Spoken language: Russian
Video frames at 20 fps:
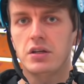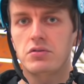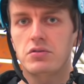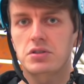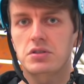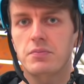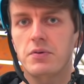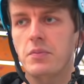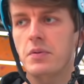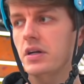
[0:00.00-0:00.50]
То
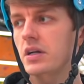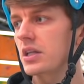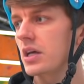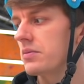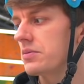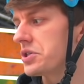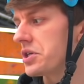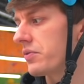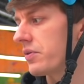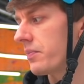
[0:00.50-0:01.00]
есть, например,
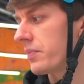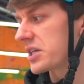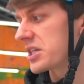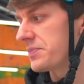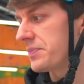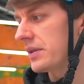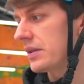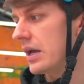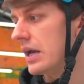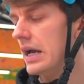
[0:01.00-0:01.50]
когда мы делаем
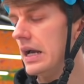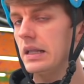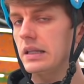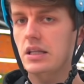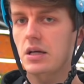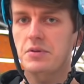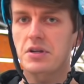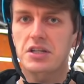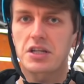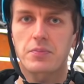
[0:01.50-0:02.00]
барспин,
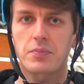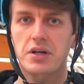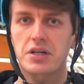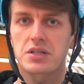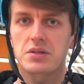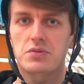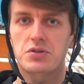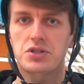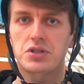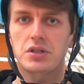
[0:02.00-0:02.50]
там нет
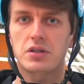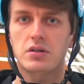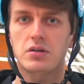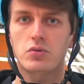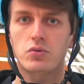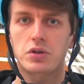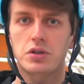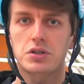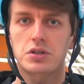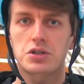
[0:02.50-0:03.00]
необходимости
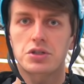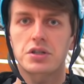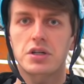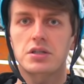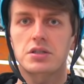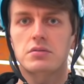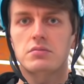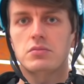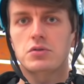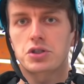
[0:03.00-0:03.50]
руки
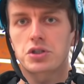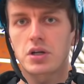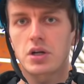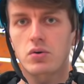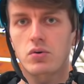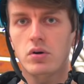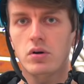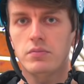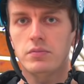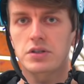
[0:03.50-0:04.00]
держать
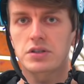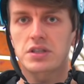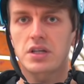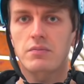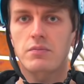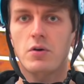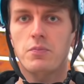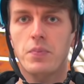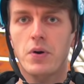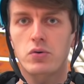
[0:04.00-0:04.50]
широко, мы
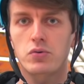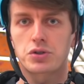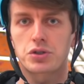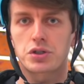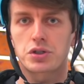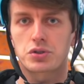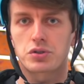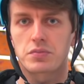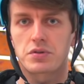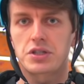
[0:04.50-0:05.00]
ставим их
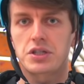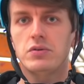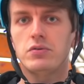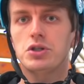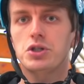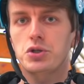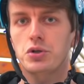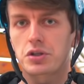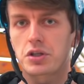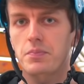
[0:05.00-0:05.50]
поуже, чтобы
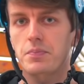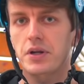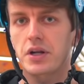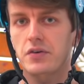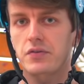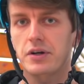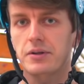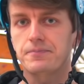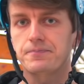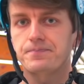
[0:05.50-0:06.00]
сделать четкий
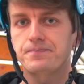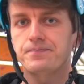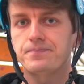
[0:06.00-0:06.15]
перехват.